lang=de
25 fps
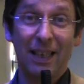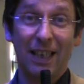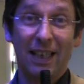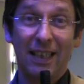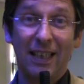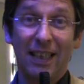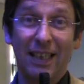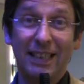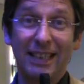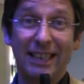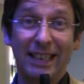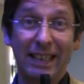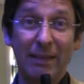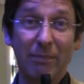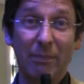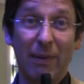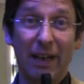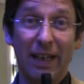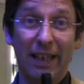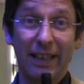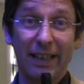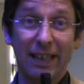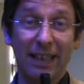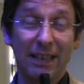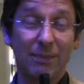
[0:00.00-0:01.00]
dass sie
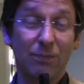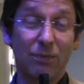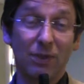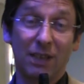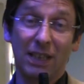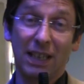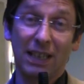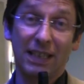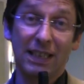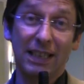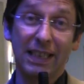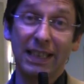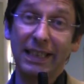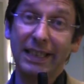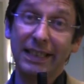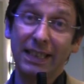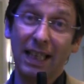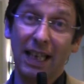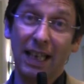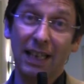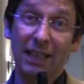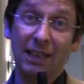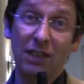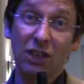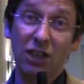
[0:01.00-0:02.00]
meinen, das muss jetzt nicht
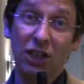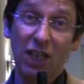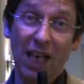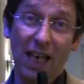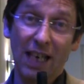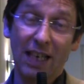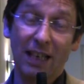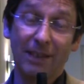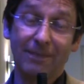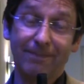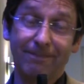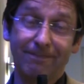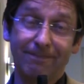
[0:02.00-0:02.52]
sein. Schade.